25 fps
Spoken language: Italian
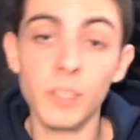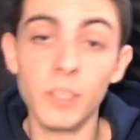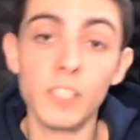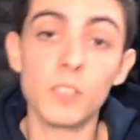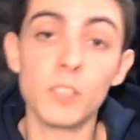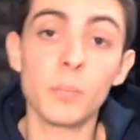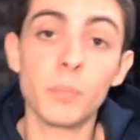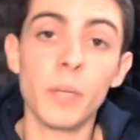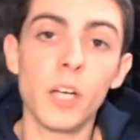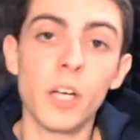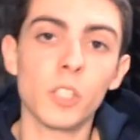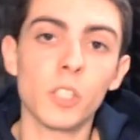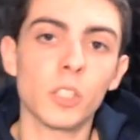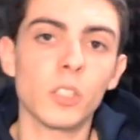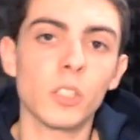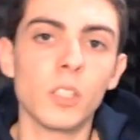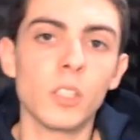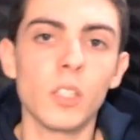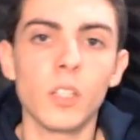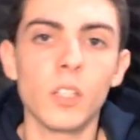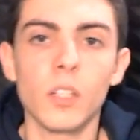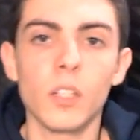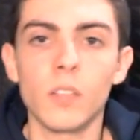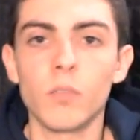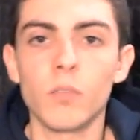mi dispiace
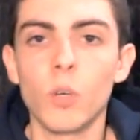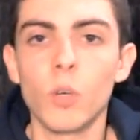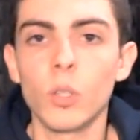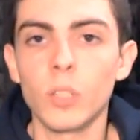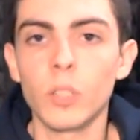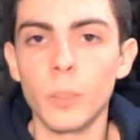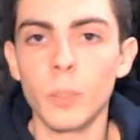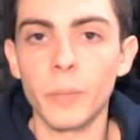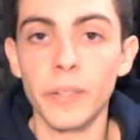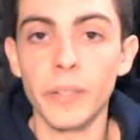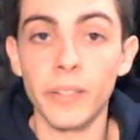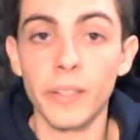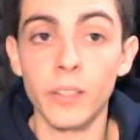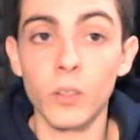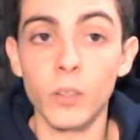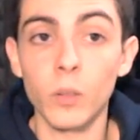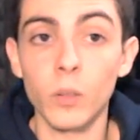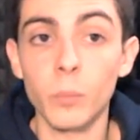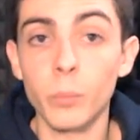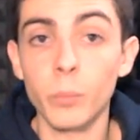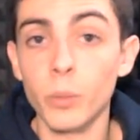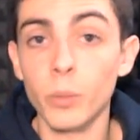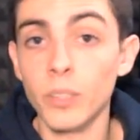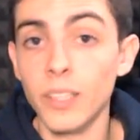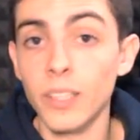di a volte magari
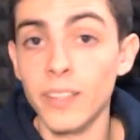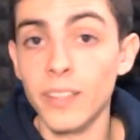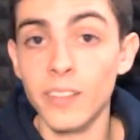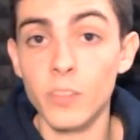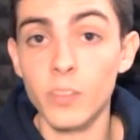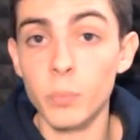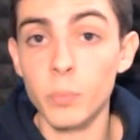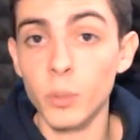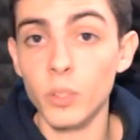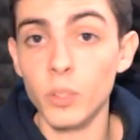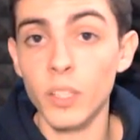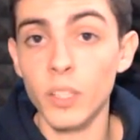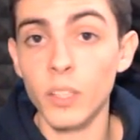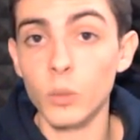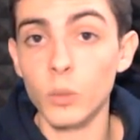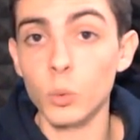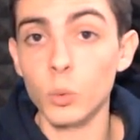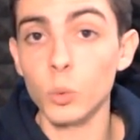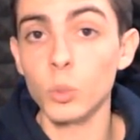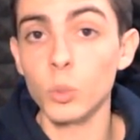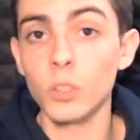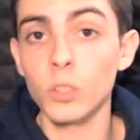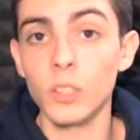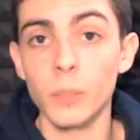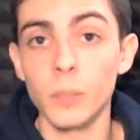non poter rispondere a
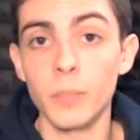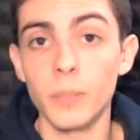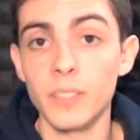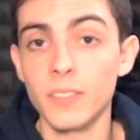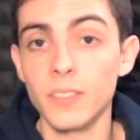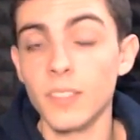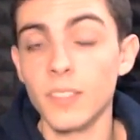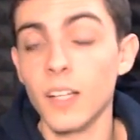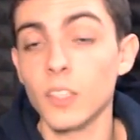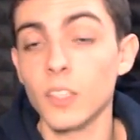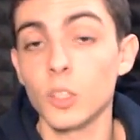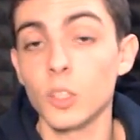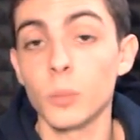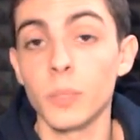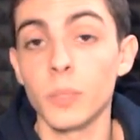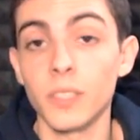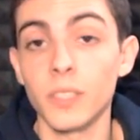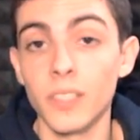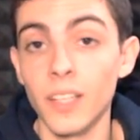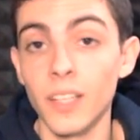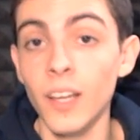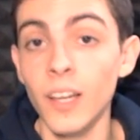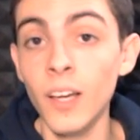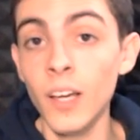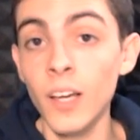tutti i messaggi
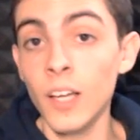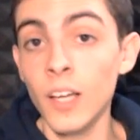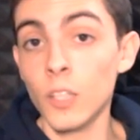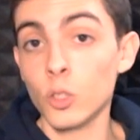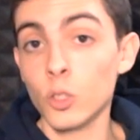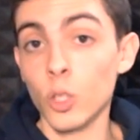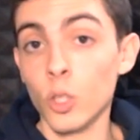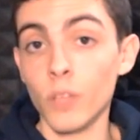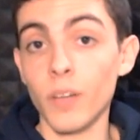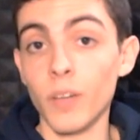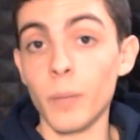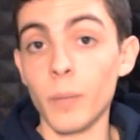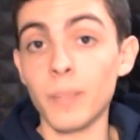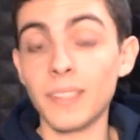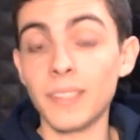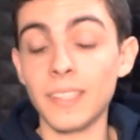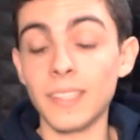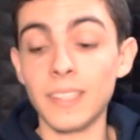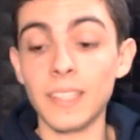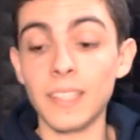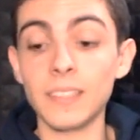perché sono veramente